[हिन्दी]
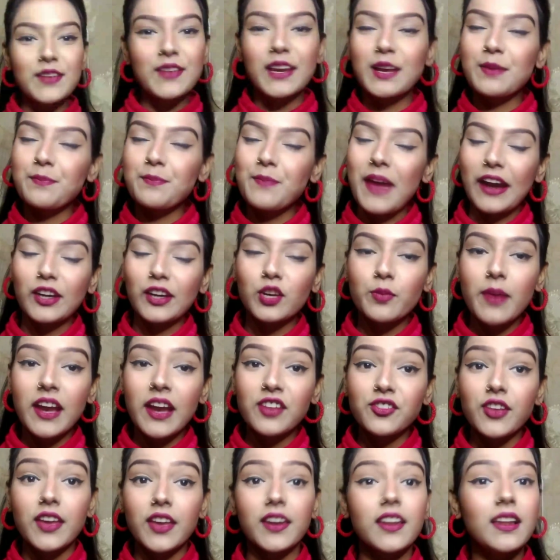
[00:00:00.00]
वेलकम बैक टू माय
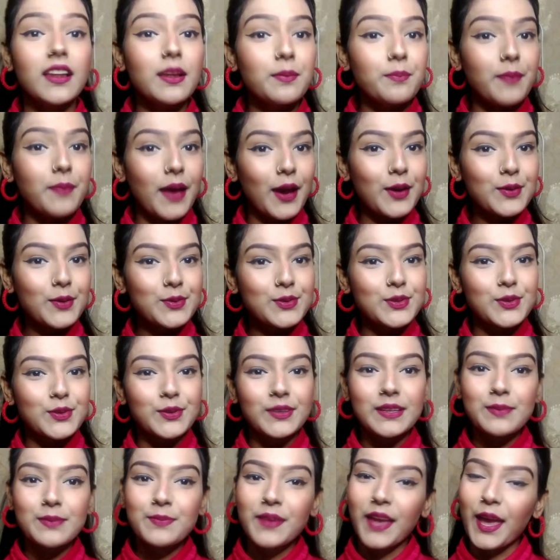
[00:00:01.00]
चैनल मैं हूं
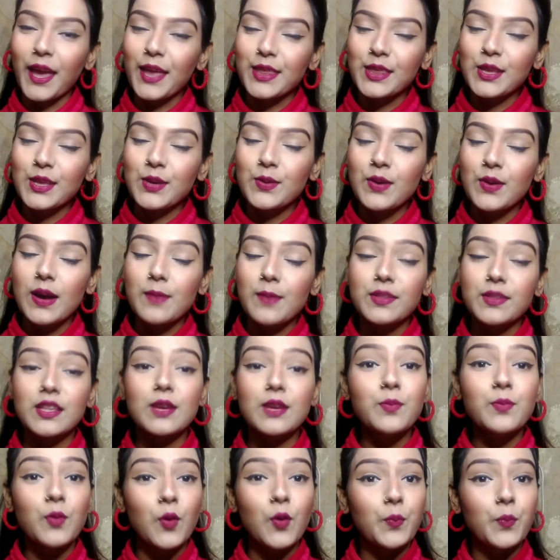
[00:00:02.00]
सोनम कैसे हो आप
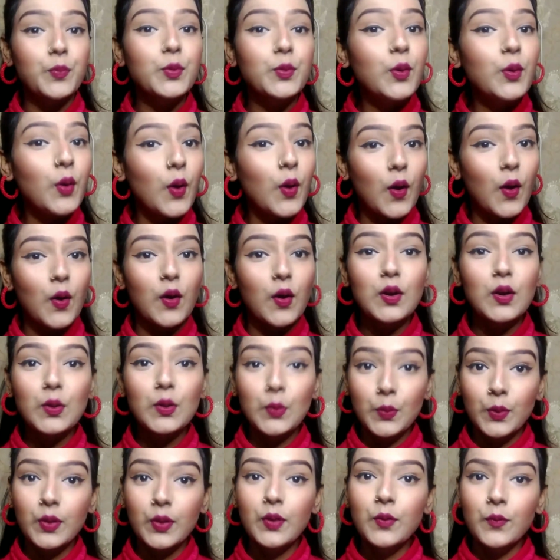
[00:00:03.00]
सब होप यू ऑल
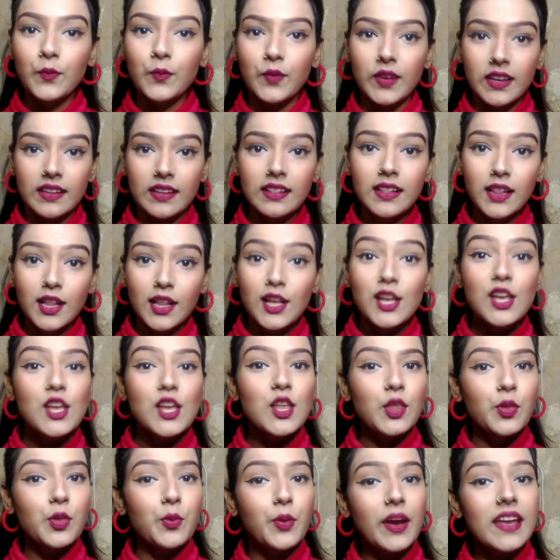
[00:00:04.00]
डूइंग वेल
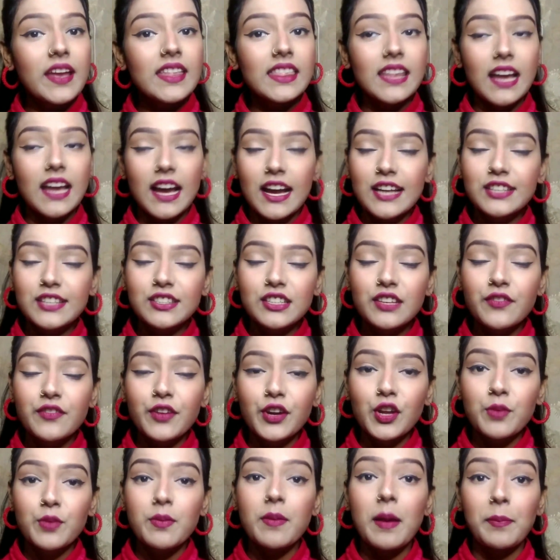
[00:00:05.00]
तो गाइस आज की
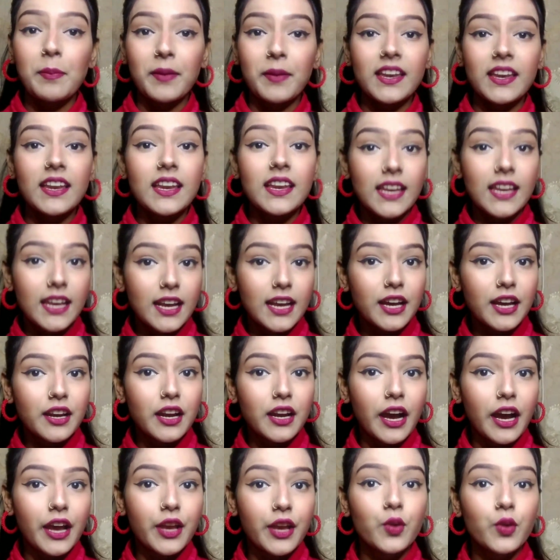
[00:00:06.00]
वीडियो में मैं आपके लिए लेकर
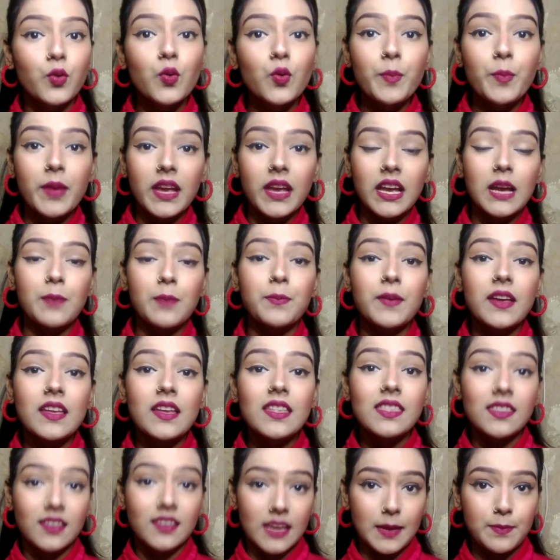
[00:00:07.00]
आई हूं मेकअप के
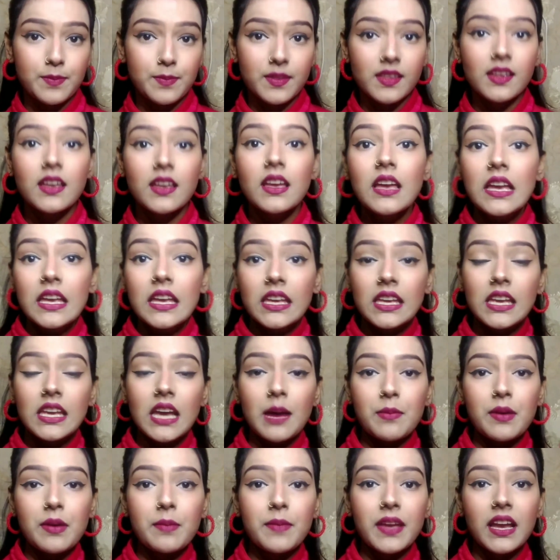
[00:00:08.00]
स्टेप्स कि
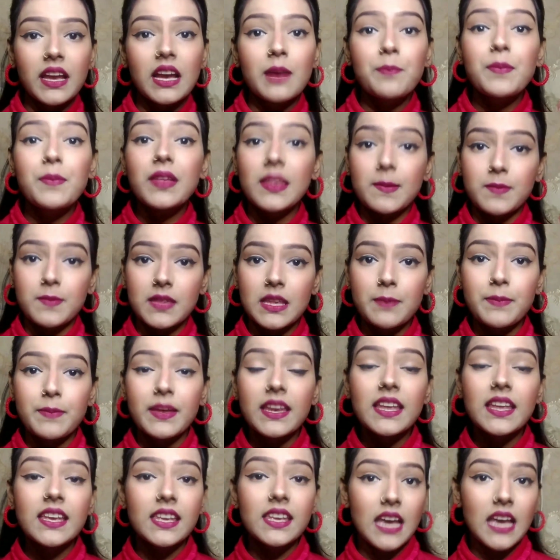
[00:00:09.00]
हमें मेकअप में सबसे
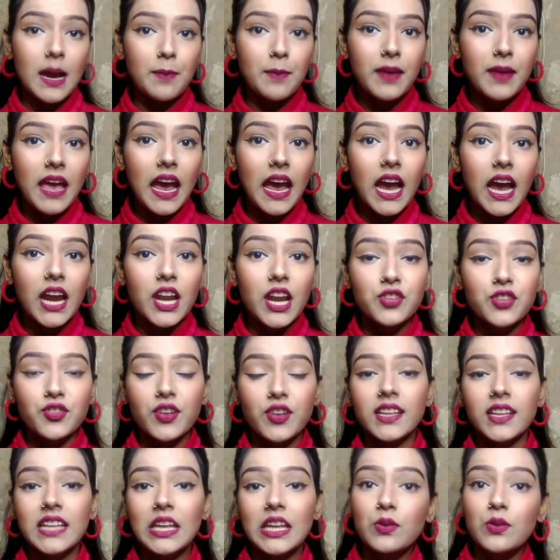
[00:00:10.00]
पहले क्या अप्लाई करना
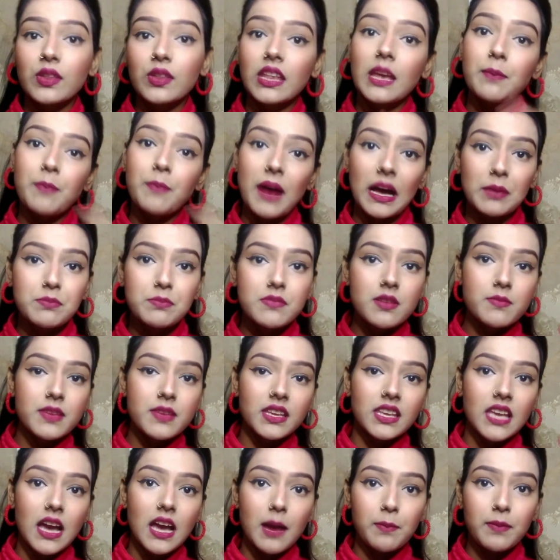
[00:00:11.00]
चाहिए देन इसके बाद में हमें
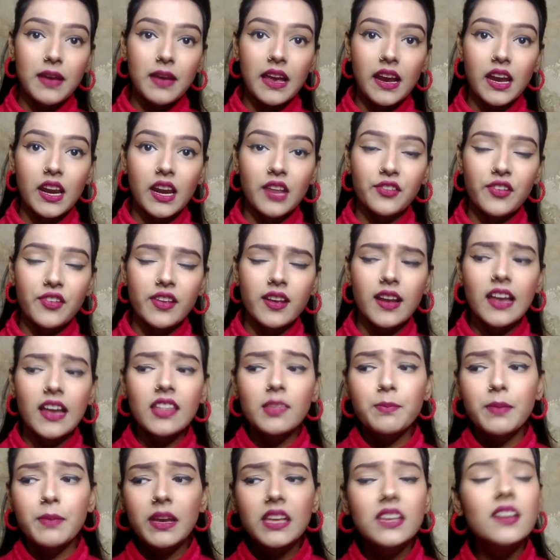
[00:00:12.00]
क्या अप्लाई करना चाहिए
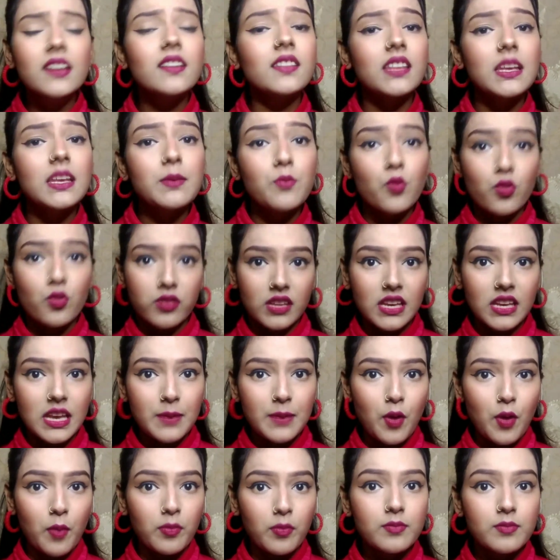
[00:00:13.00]
गाइस बिगनर्स की मोस्टली ये
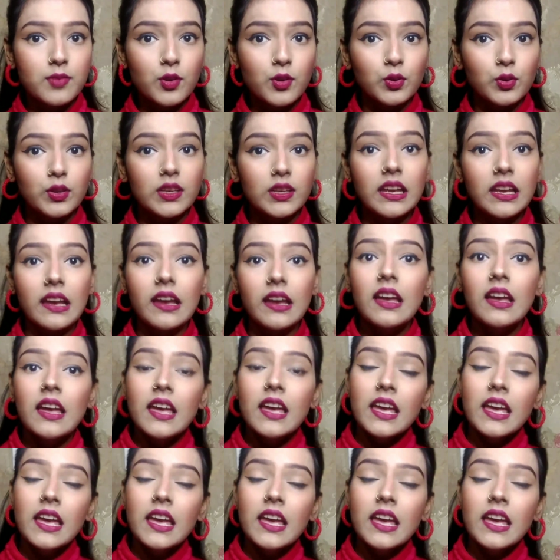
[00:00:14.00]
प्रॉब्लम्स होती है